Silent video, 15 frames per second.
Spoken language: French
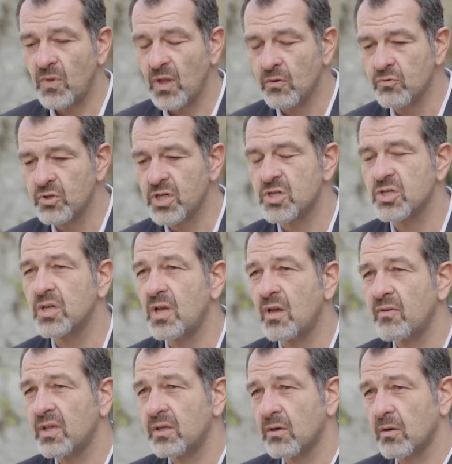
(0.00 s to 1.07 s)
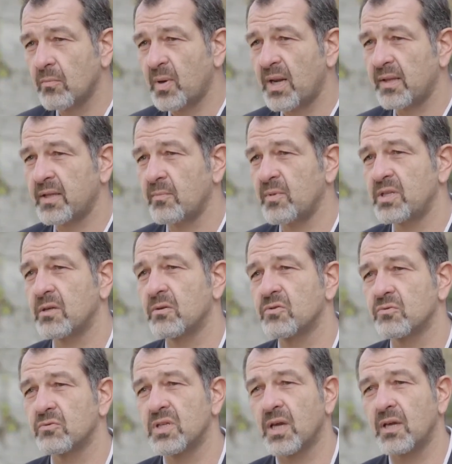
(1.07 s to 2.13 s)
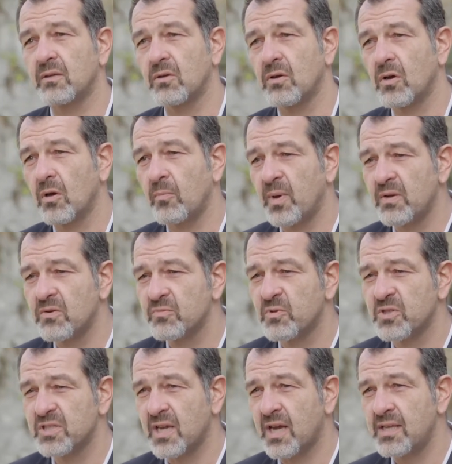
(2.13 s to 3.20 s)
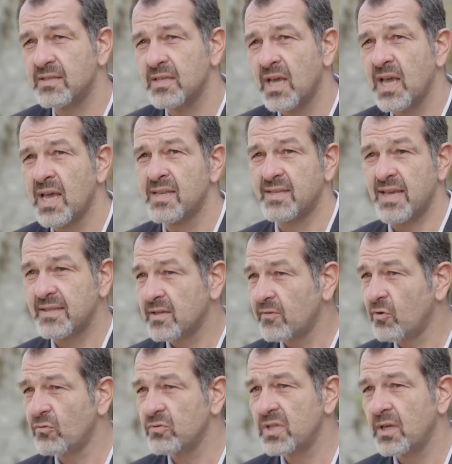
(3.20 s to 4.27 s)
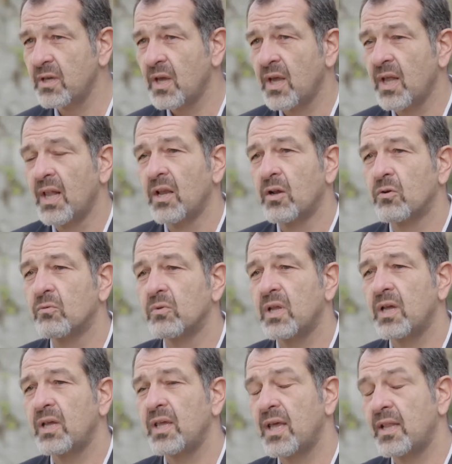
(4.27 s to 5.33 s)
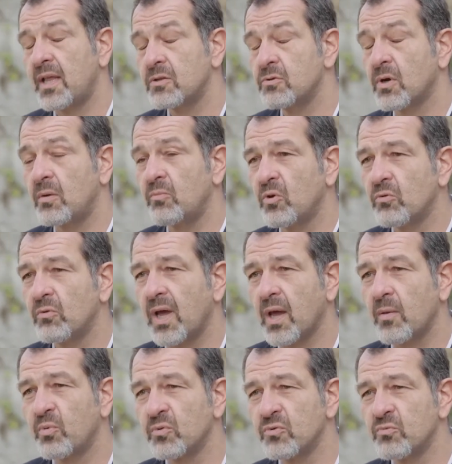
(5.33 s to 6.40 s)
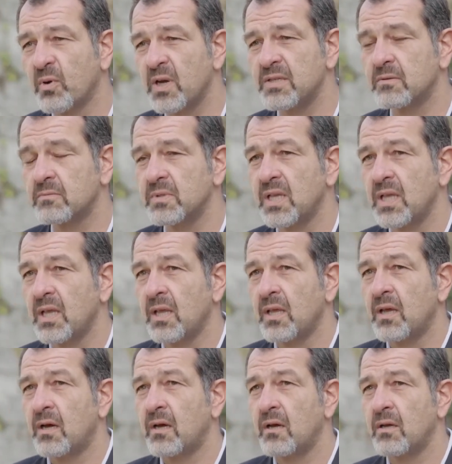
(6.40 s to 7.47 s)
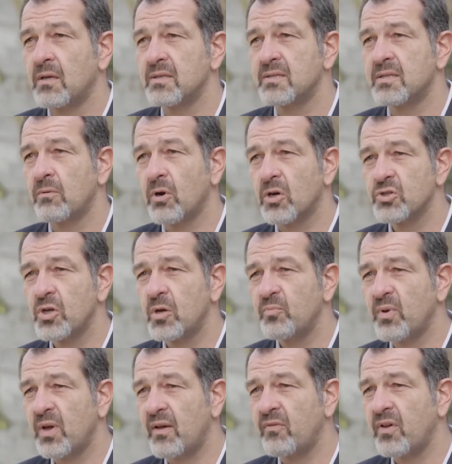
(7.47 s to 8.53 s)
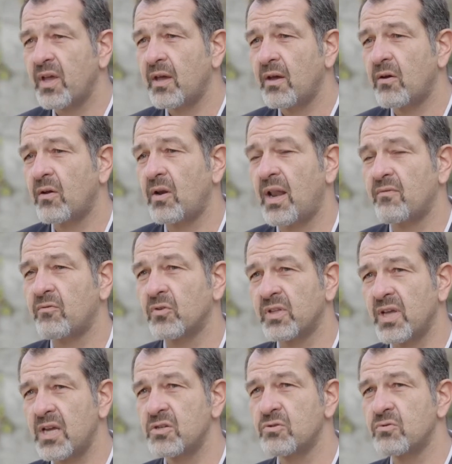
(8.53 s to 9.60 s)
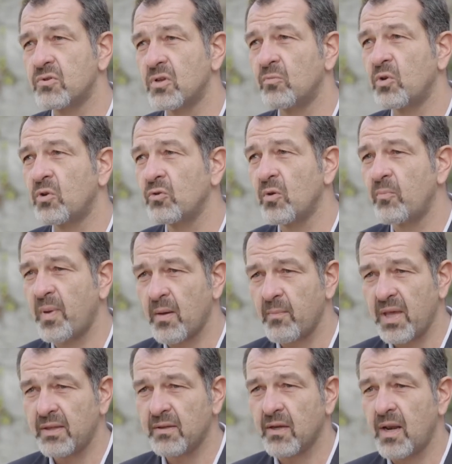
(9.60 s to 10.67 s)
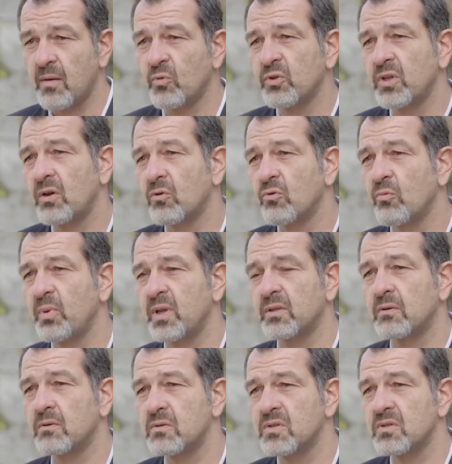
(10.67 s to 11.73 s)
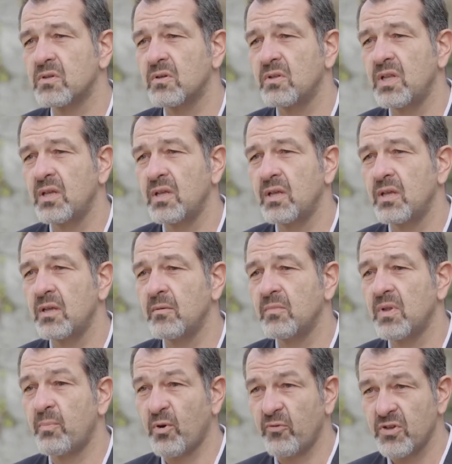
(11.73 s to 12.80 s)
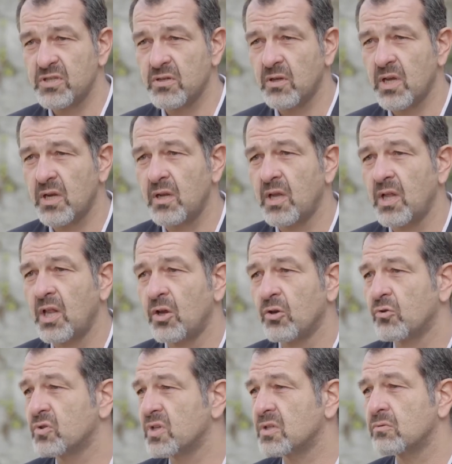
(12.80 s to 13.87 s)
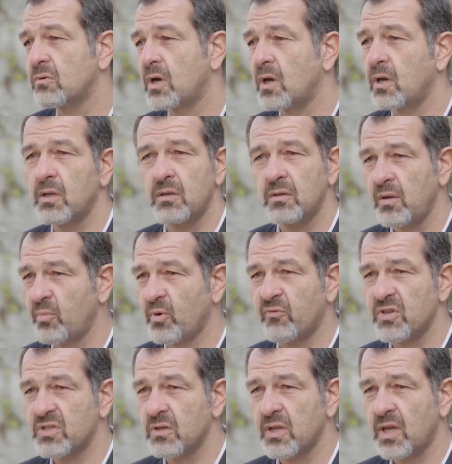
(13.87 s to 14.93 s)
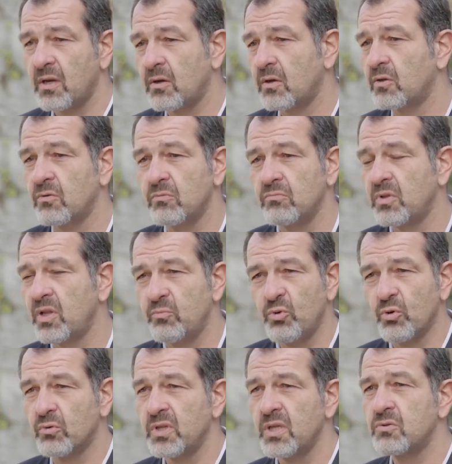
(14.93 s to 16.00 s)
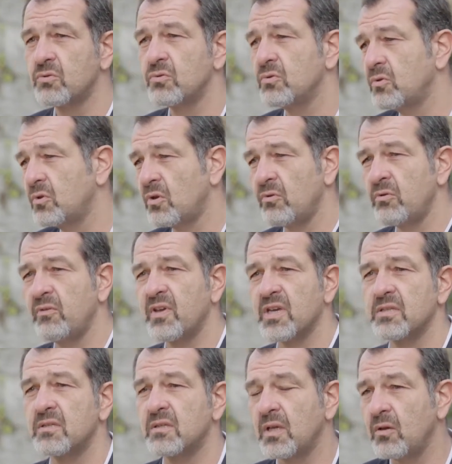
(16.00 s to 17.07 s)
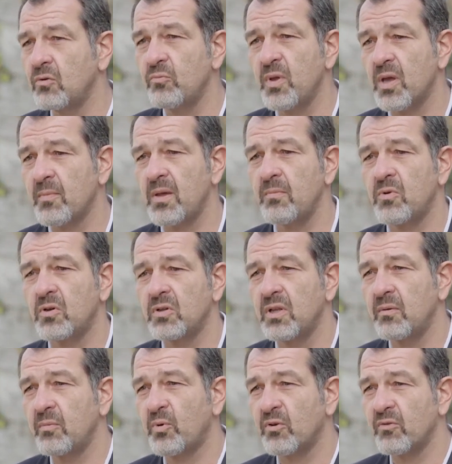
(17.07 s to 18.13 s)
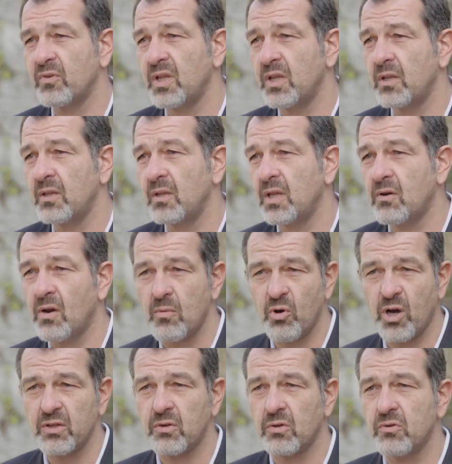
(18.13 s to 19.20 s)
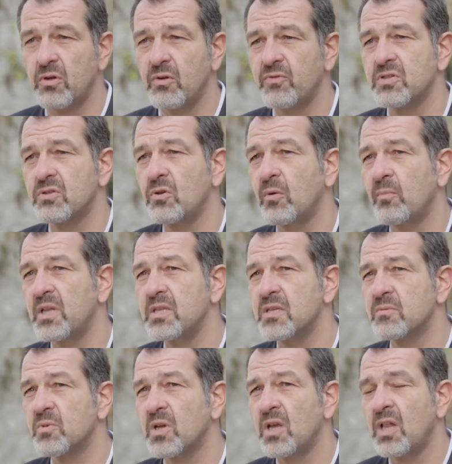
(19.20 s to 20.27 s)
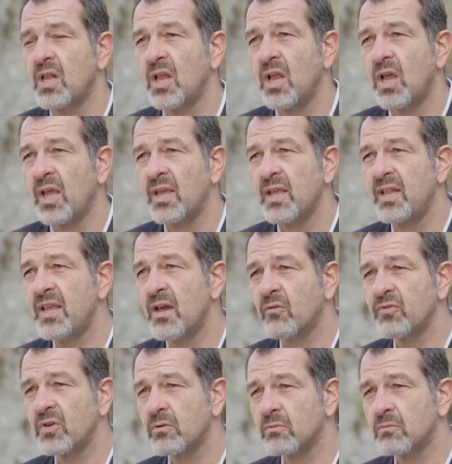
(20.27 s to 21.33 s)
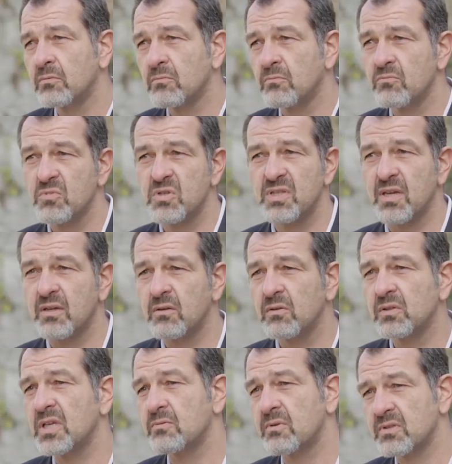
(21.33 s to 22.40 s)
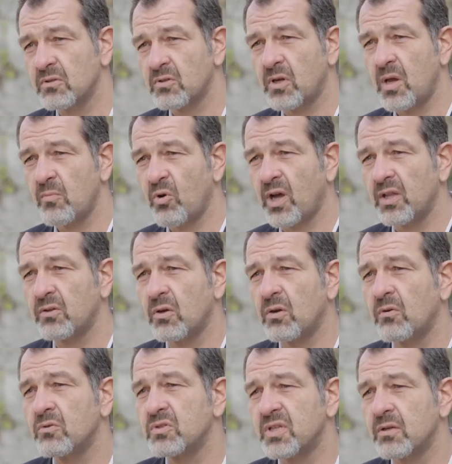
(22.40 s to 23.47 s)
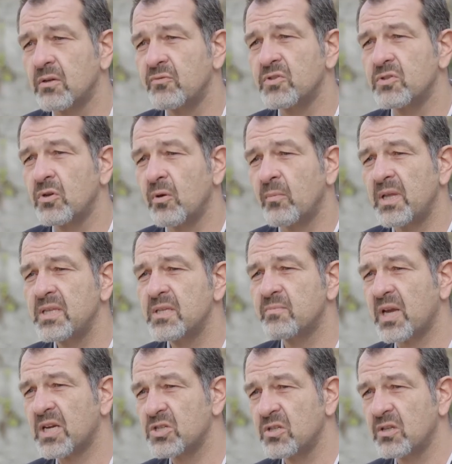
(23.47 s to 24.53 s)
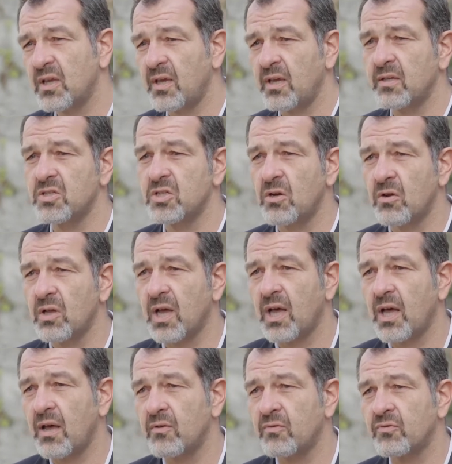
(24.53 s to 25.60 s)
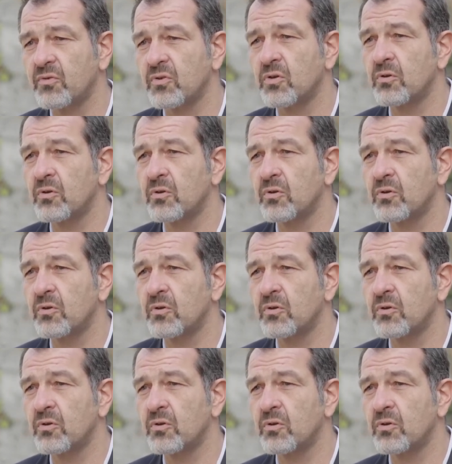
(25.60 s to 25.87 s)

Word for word: nous chercher avec, par l'intermédiaire de son directeur, Panos Mantiras, c'est assez volontiers et naturellement qu'on a répondu présent. Euh, ces workshops avaient euh, l'avantage justement de permettre la montée en compétences euh, des, professionnels, que ce soit des professionnels des bureaux d'études, de l'université ou bien même des, collaborateurs de l'Office de l'urbanisme. Il y a environ 50 à 60 collaborateurs au sein de l'Office de l'urbanisme, architectes, géographes,